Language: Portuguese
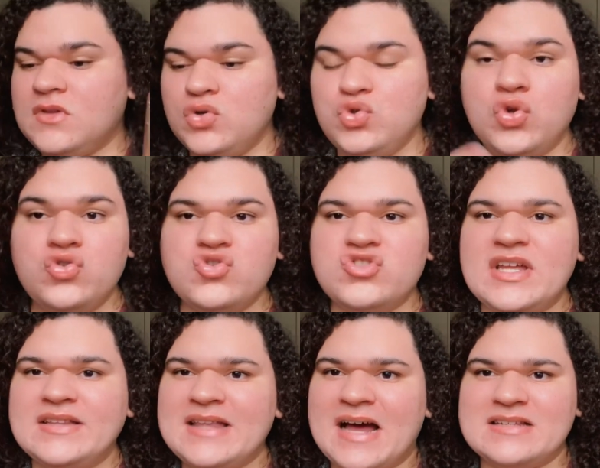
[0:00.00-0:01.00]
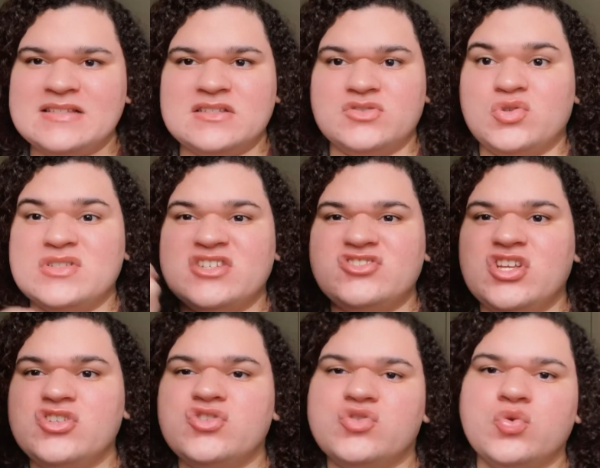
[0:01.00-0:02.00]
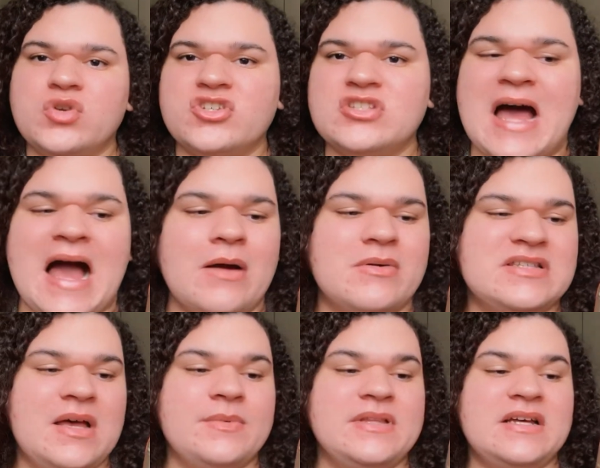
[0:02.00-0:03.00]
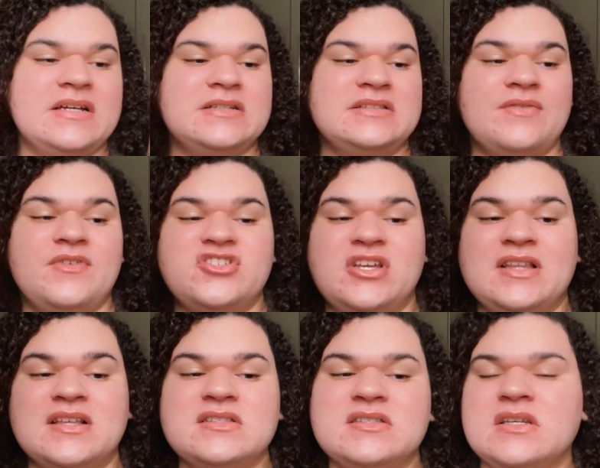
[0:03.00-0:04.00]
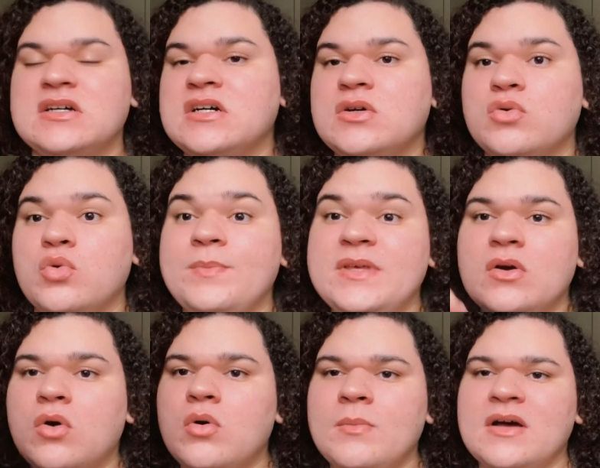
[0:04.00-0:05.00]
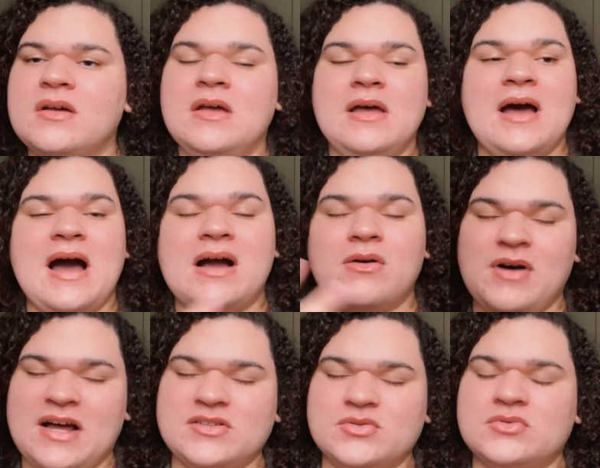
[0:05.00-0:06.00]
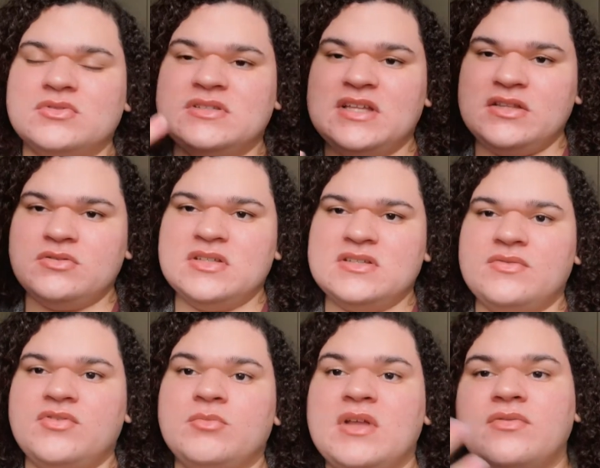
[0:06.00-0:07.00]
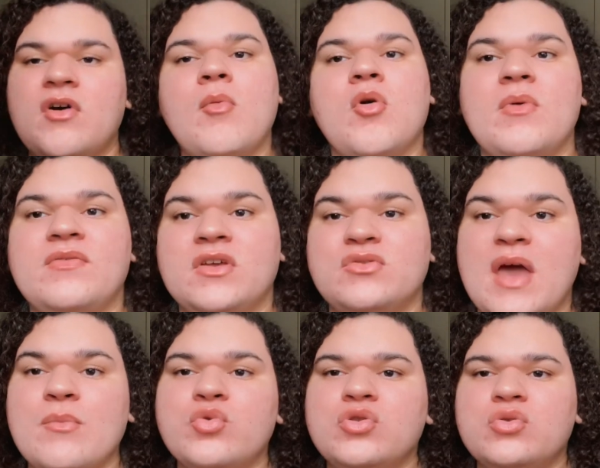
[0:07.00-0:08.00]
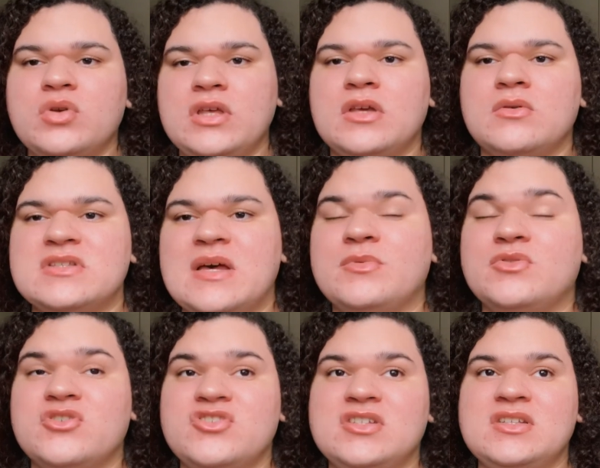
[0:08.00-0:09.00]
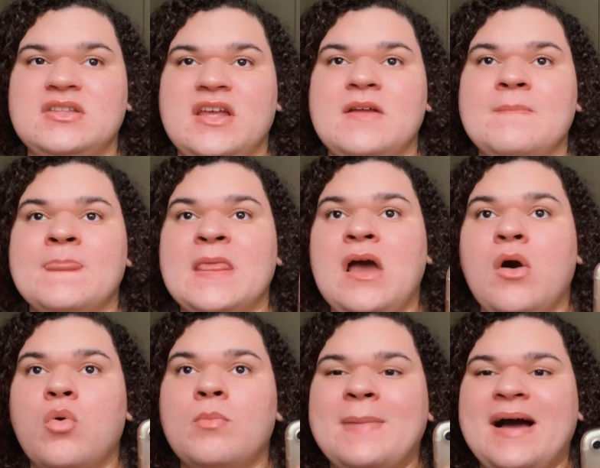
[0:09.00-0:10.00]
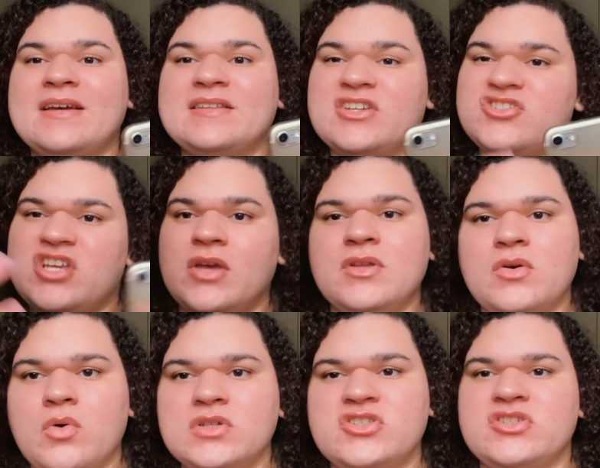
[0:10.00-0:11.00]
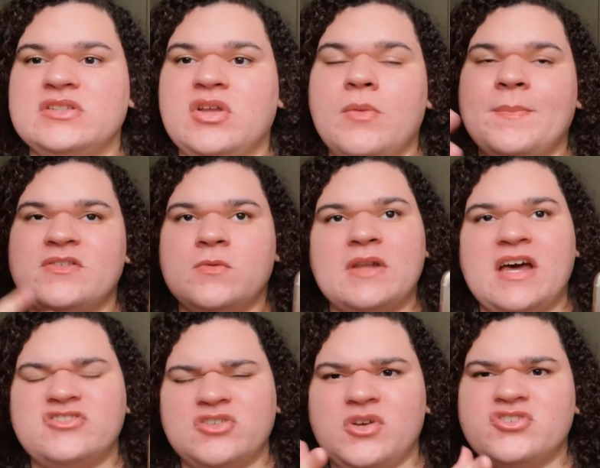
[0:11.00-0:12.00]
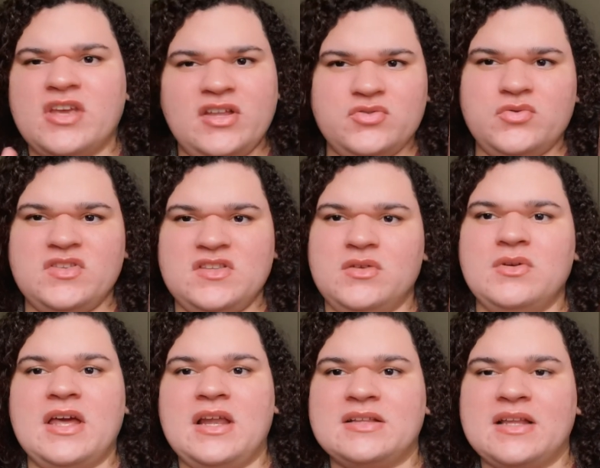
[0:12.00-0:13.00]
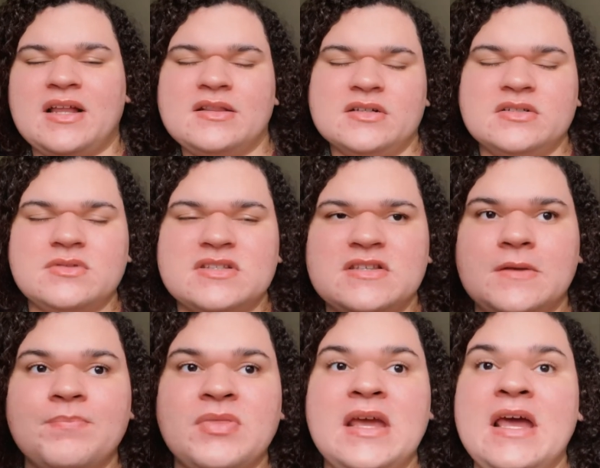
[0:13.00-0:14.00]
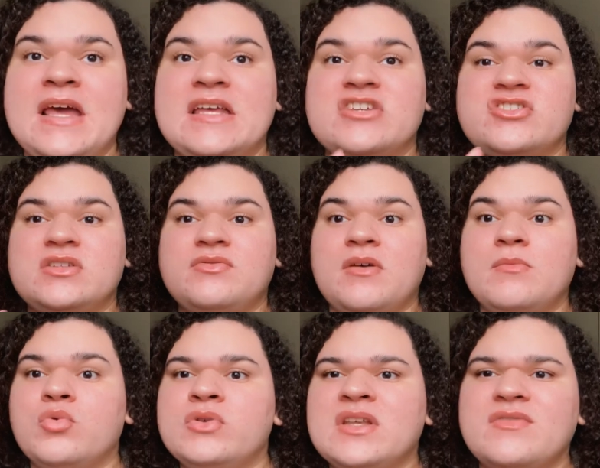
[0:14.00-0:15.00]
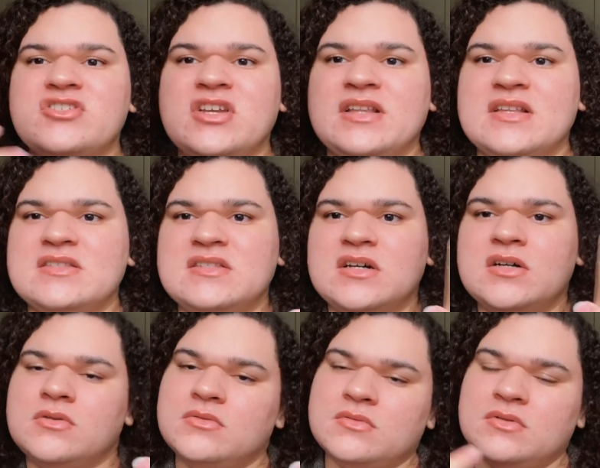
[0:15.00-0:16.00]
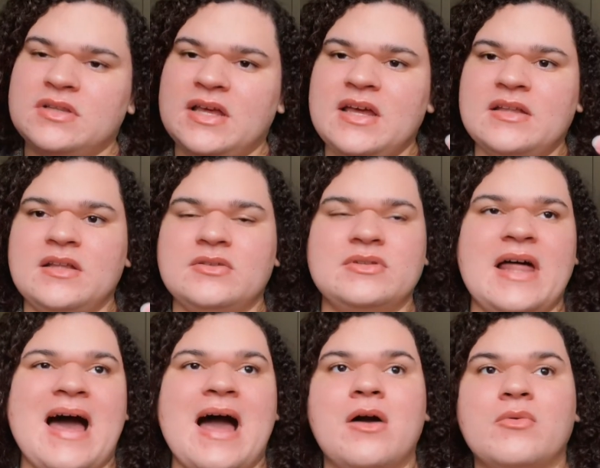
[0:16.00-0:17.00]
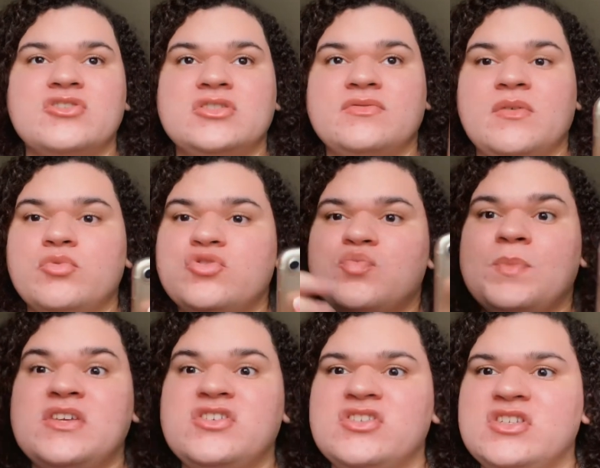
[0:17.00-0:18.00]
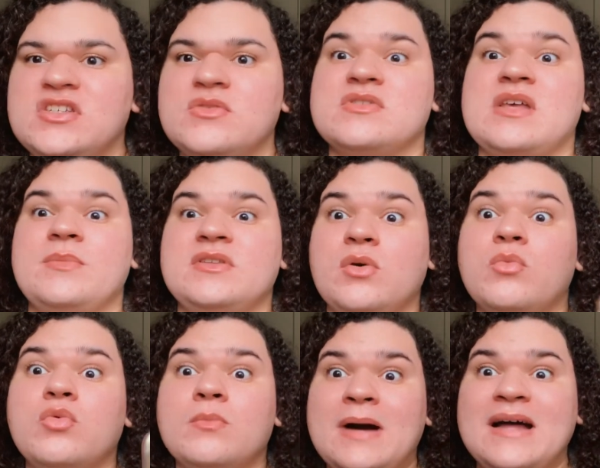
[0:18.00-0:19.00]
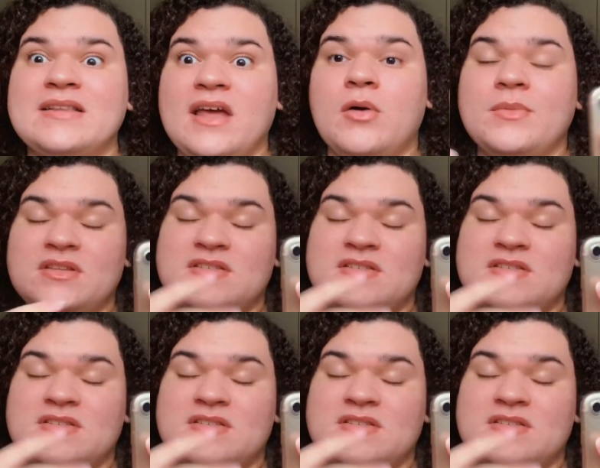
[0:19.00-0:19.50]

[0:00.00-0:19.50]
todos os detalhes, assim, todas as texturas da água, sabe, da, da vegetação, o bioma aquático dentro desse filme, né, a forma como é feito, é muito rico, sabe? Então a gente tem um mar que tá cheio de coisas. A gente tem uma personagem, que eu acho que é a Tuktiri, que ela tá nadando, assim, e a gente vê muita vegetação, né, dentro da água, a gente vê muitos peixinhos, sabe? Então o mar tá realmente,